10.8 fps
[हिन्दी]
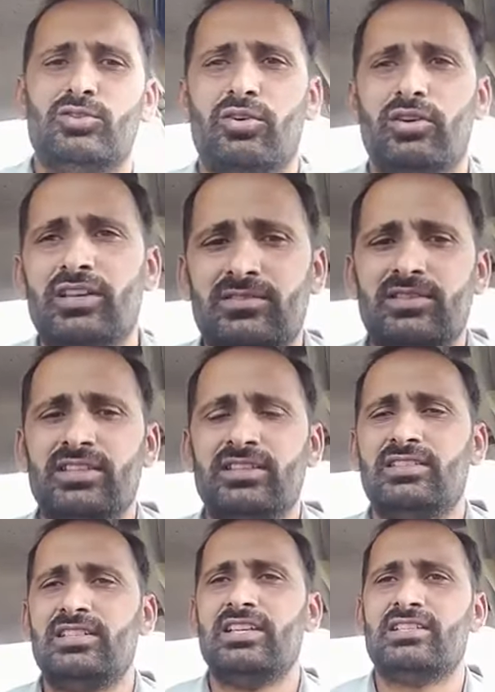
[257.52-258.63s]
तो इस इस
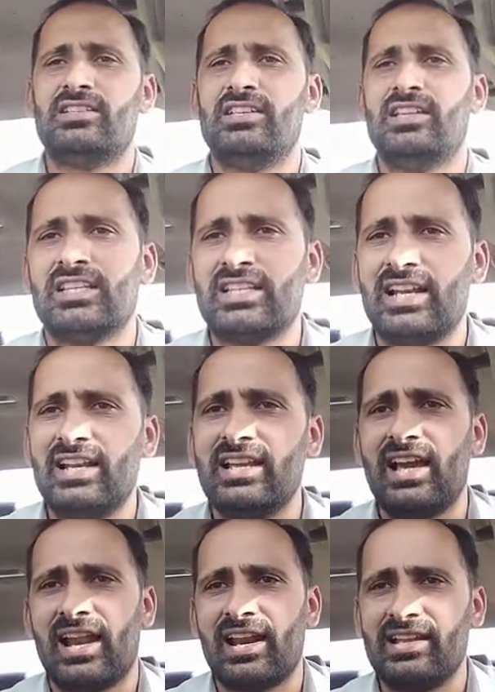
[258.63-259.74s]
चीज की तसल्ली
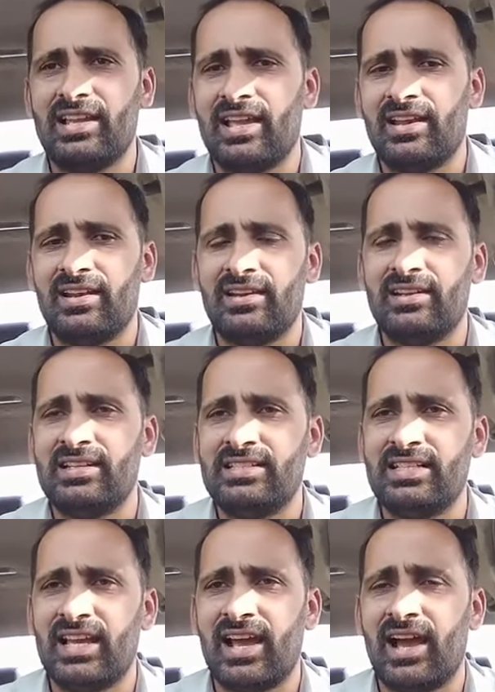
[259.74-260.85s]
कर
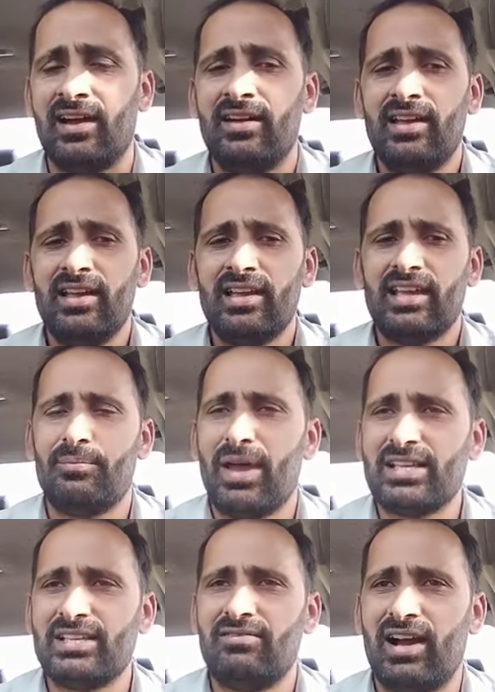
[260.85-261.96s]
लीजिएगा कि
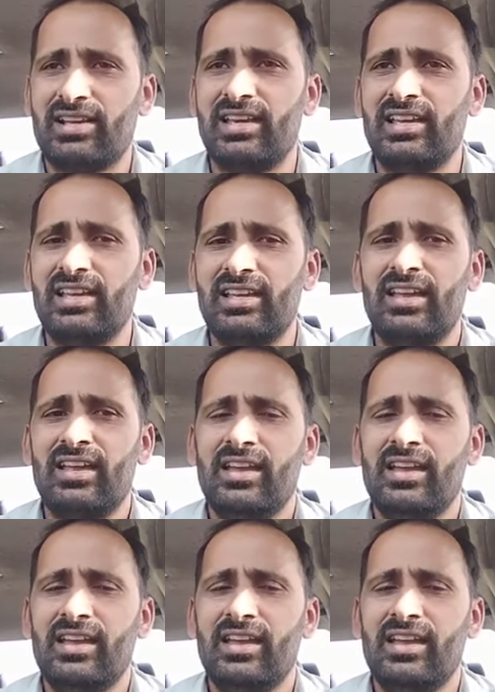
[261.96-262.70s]
पैसे वाकई ही